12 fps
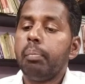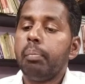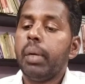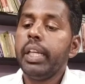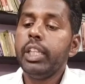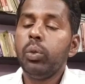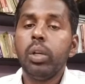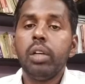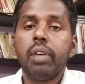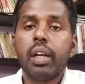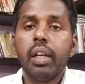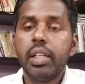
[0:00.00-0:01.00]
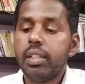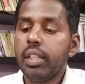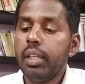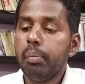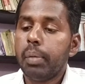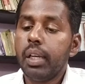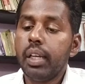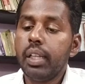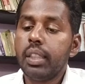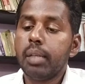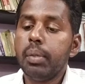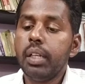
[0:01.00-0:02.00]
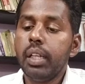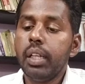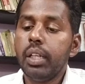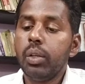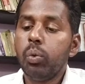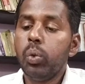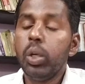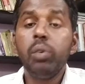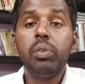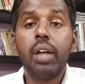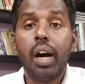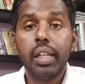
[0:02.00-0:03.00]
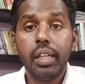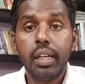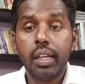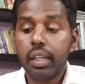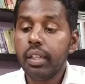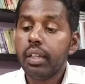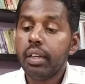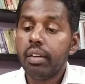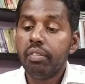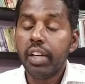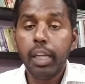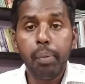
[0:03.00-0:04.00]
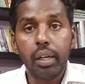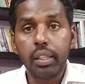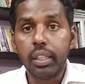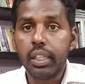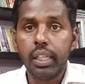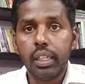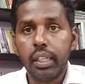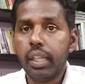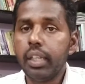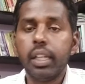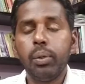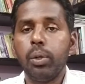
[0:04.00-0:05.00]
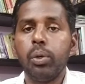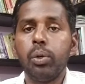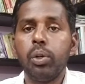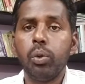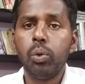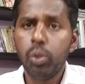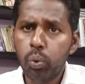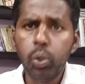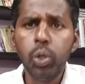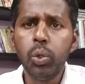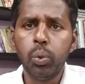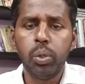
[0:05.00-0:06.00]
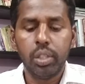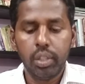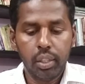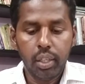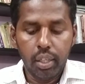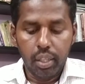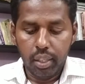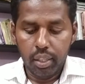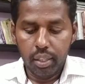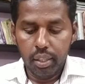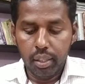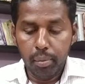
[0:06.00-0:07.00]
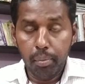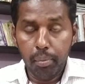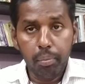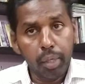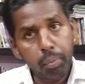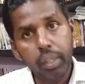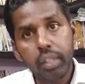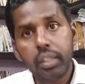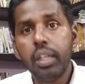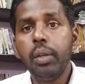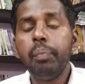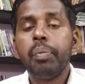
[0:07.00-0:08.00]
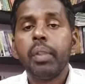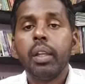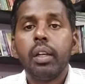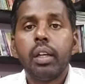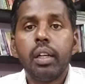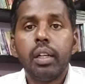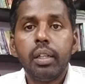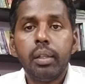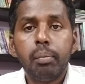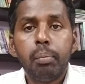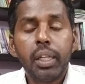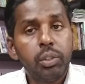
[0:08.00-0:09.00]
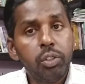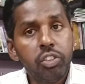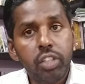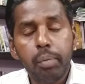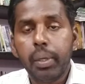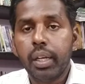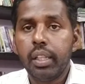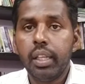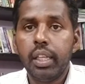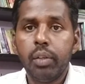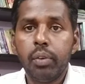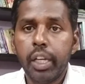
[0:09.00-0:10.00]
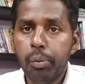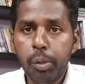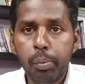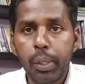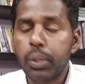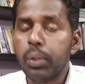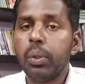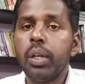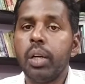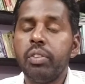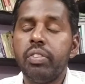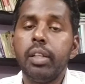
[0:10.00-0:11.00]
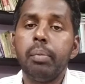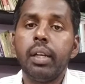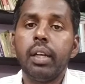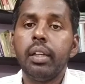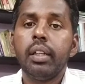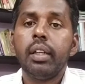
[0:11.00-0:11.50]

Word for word: மனிதகுல வரலாற்றில் பண்டை தமிழரின் உணவு ஆதார வகிபாகங்கள் என்கிற ஒரு ஒரு குறு நூல் நம்முடைய தெரியும் பக்தவச்சல பாரதி ஐயாவை அறிமுகப்படுத்தணும்னு அவசியம் இல்லை